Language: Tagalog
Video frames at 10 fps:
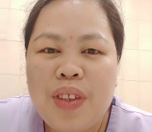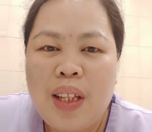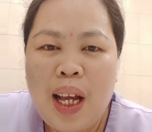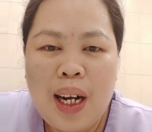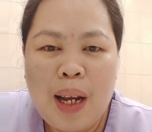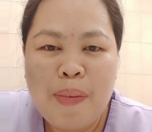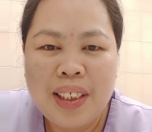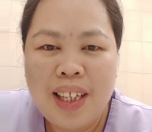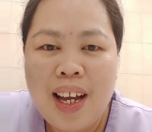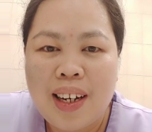na
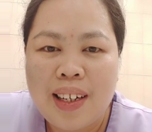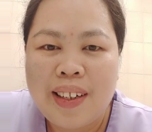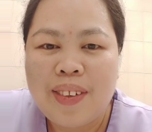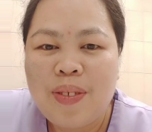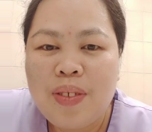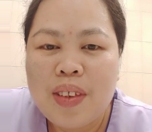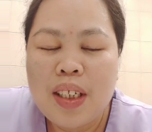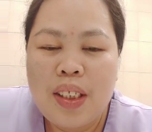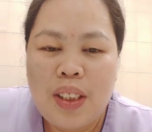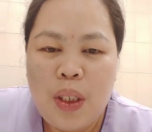labasan?
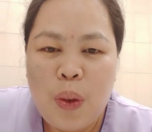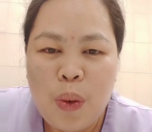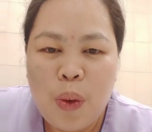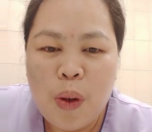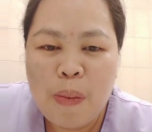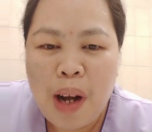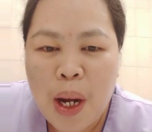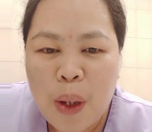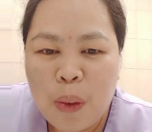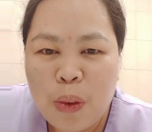Si Dudong
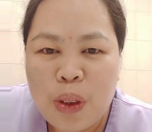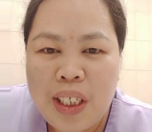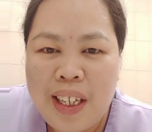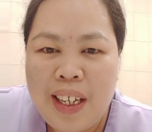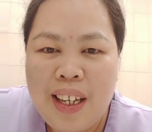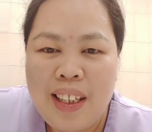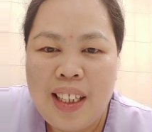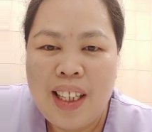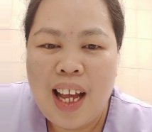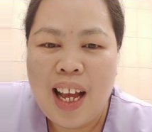ba o si
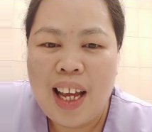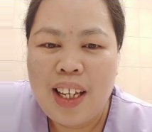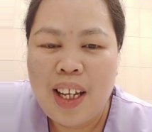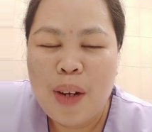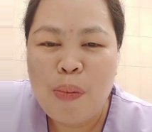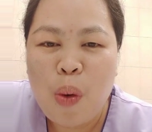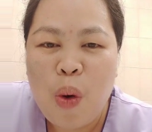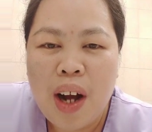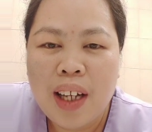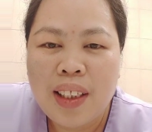Inday? Yan po
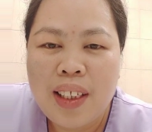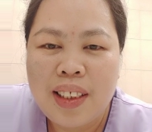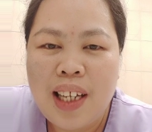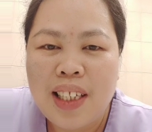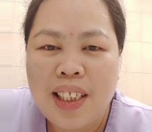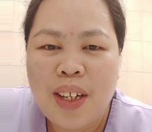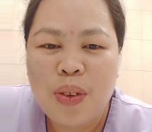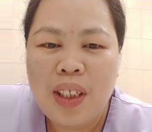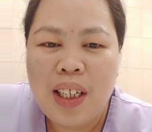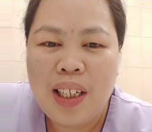ang ating
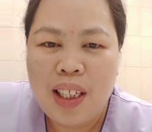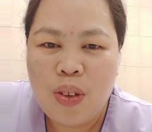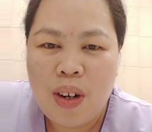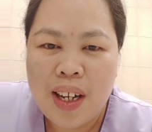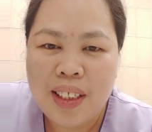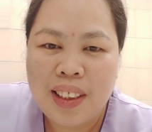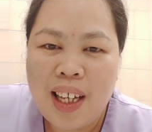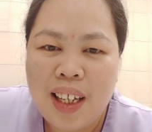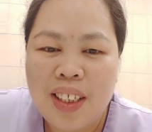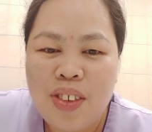sasagutin dito lang
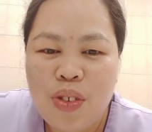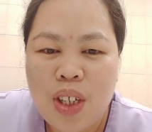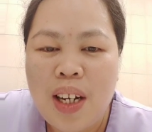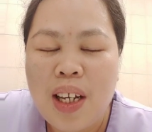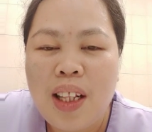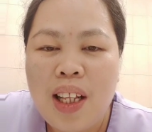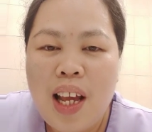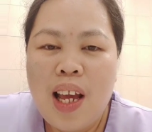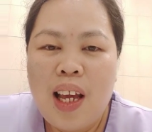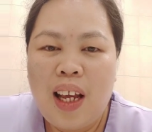sa aking channel.
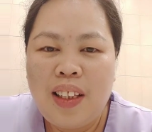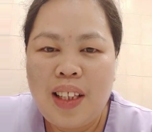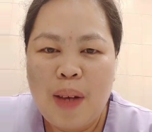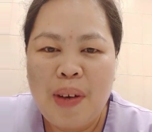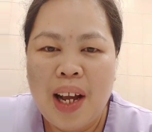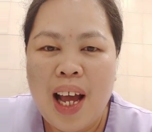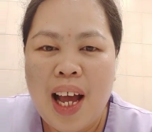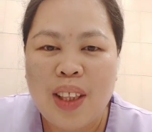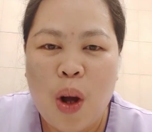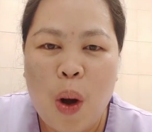Inday
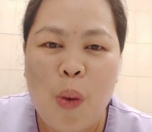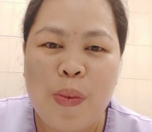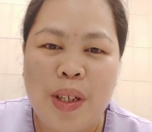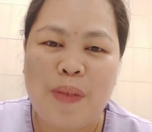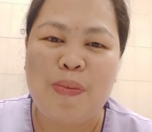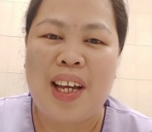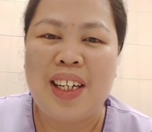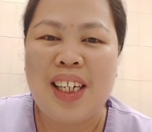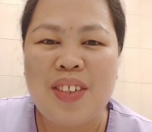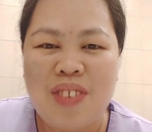Pagat,
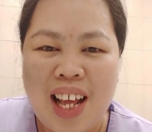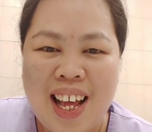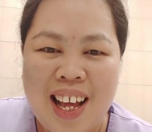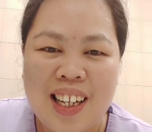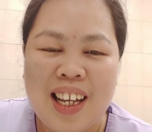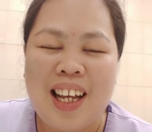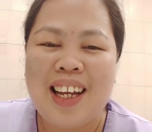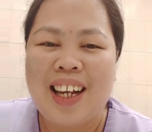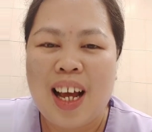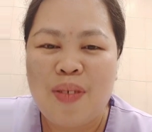open-minded lag. Ah,
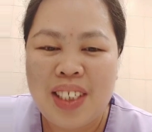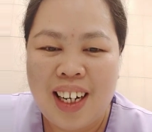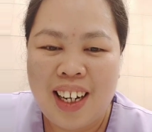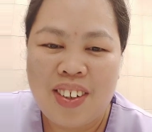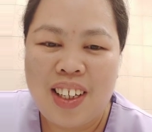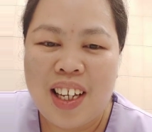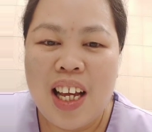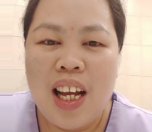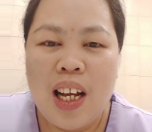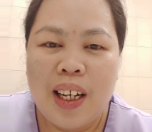grabe sila. Eh.
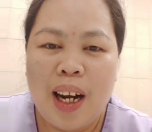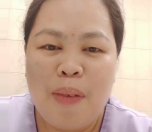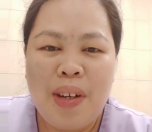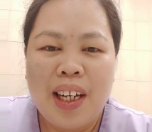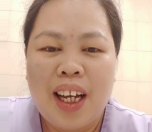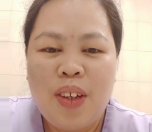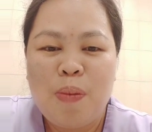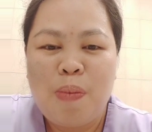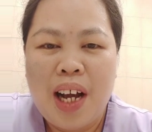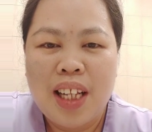Grabe na kayong
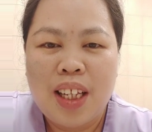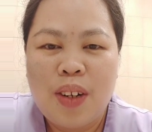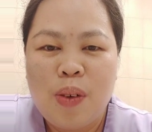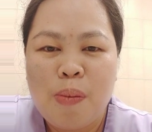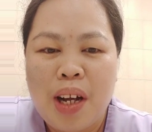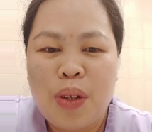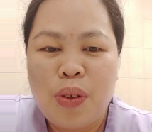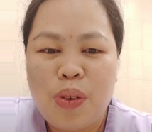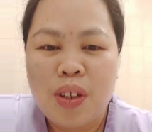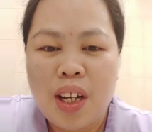mga tanong, mga
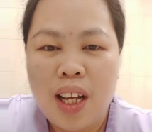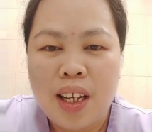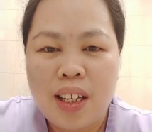Dudong ha.